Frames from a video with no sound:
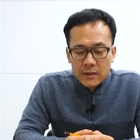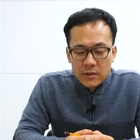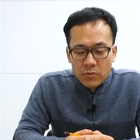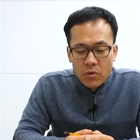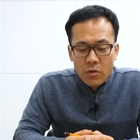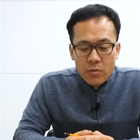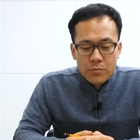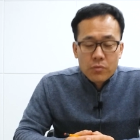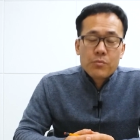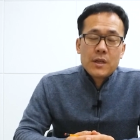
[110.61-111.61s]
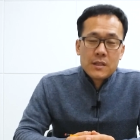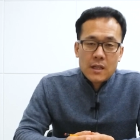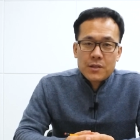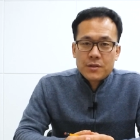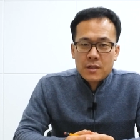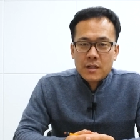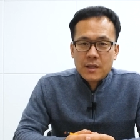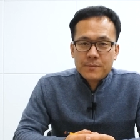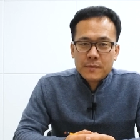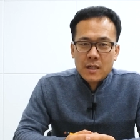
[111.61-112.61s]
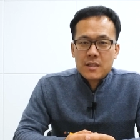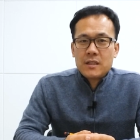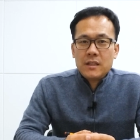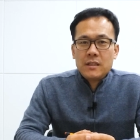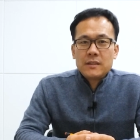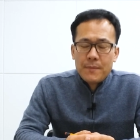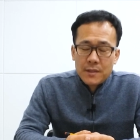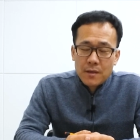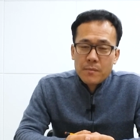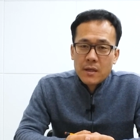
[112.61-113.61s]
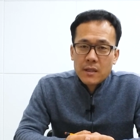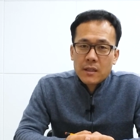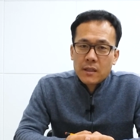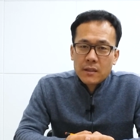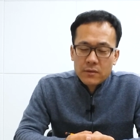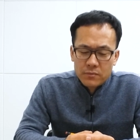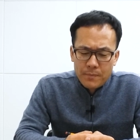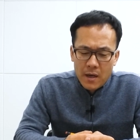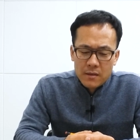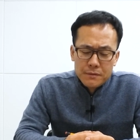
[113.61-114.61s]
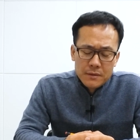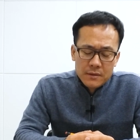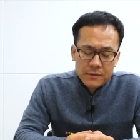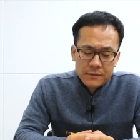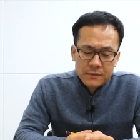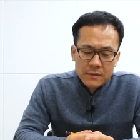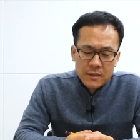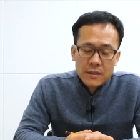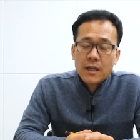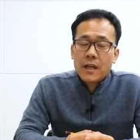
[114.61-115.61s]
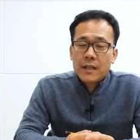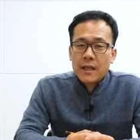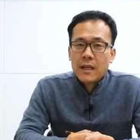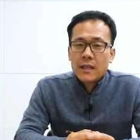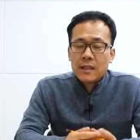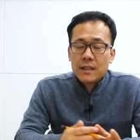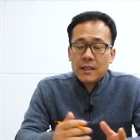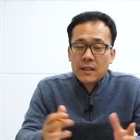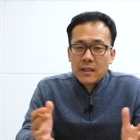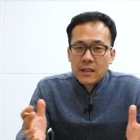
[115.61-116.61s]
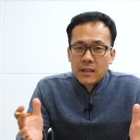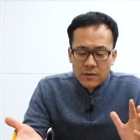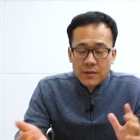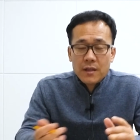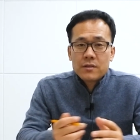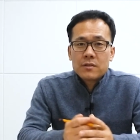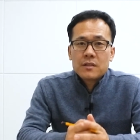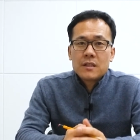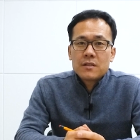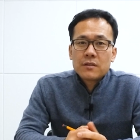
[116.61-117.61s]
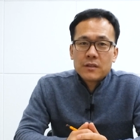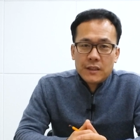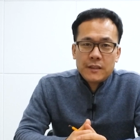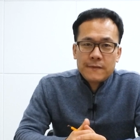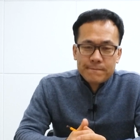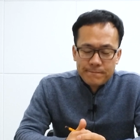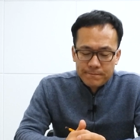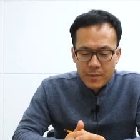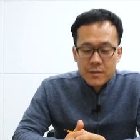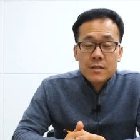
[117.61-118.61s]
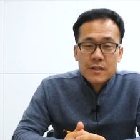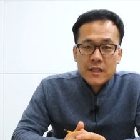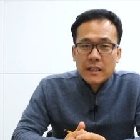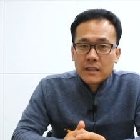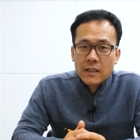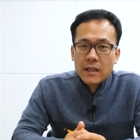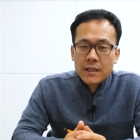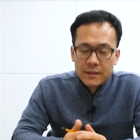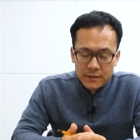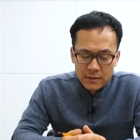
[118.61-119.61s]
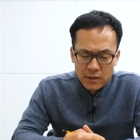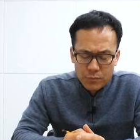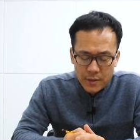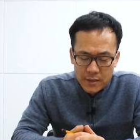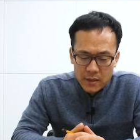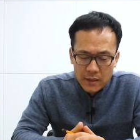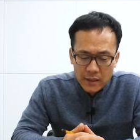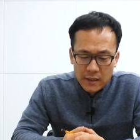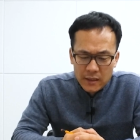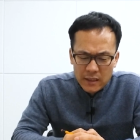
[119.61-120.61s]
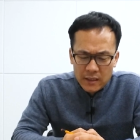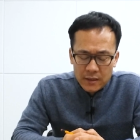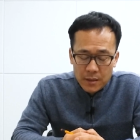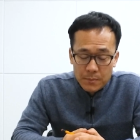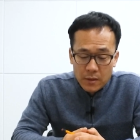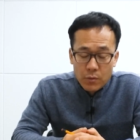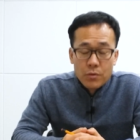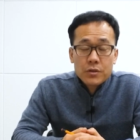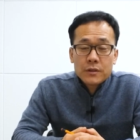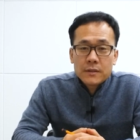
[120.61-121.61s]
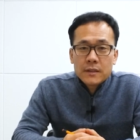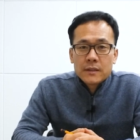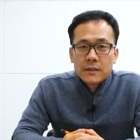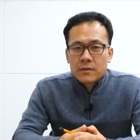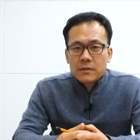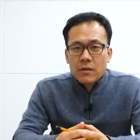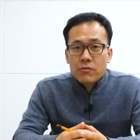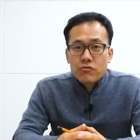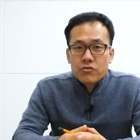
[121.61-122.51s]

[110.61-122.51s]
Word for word: 그리고 북미 2차 정상회담까지 아마 상반기 빠른 시간 안에 이 거대한 정치 일정들이 펼쳐지지 않을까 그렇게 좀 예상이 됩니다. 요거는 새로운